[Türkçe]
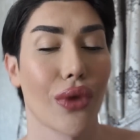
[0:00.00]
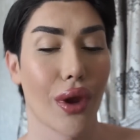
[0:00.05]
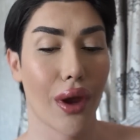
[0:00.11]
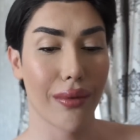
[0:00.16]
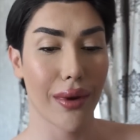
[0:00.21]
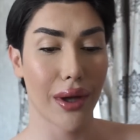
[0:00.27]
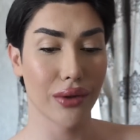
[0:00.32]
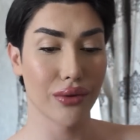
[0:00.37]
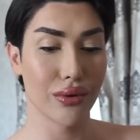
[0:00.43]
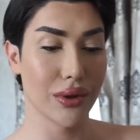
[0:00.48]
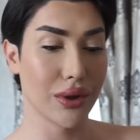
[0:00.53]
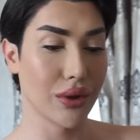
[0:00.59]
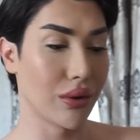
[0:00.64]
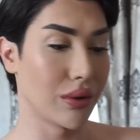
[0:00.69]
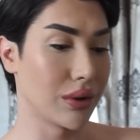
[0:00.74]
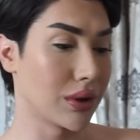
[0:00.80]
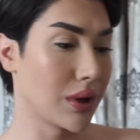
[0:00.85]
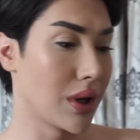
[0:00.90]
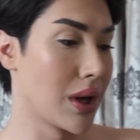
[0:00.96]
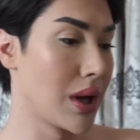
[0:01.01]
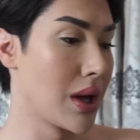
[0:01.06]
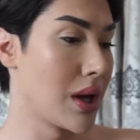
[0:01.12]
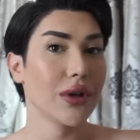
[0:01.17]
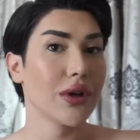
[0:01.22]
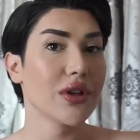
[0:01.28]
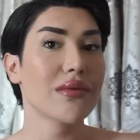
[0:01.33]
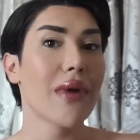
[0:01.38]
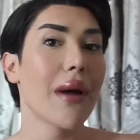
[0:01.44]
Ben çok iyi oldu.
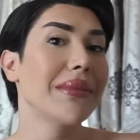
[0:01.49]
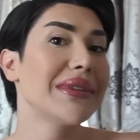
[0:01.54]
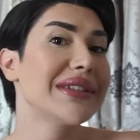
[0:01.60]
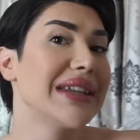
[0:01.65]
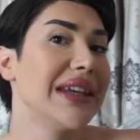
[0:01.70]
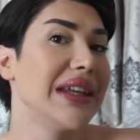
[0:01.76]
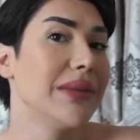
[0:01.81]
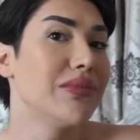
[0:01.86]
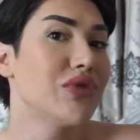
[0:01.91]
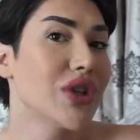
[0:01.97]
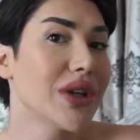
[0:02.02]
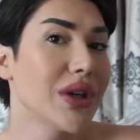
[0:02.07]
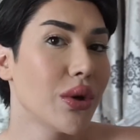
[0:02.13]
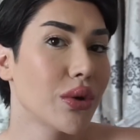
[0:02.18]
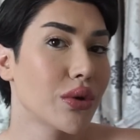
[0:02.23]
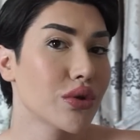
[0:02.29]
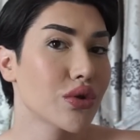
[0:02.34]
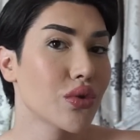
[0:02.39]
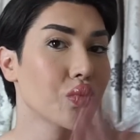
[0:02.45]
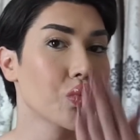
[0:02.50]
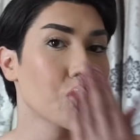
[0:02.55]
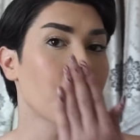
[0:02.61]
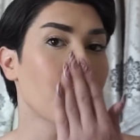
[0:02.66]
O zaman biz giyinip çıkıyoruz.